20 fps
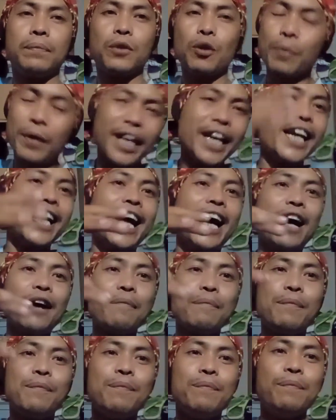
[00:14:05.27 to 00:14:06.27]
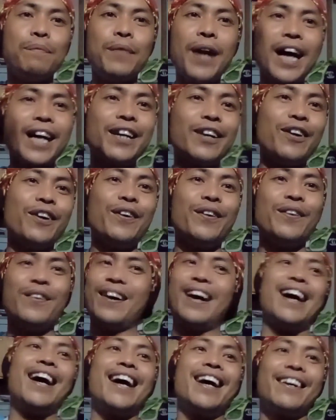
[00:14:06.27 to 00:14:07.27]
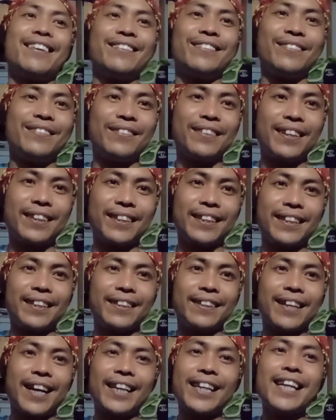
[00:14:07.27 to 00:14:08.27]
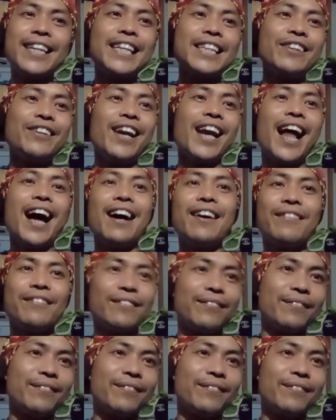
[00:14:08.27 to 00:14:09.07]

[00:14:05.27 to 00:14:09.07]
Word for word: tumingin ng vlog ko. Ah, hanggang dito na lang.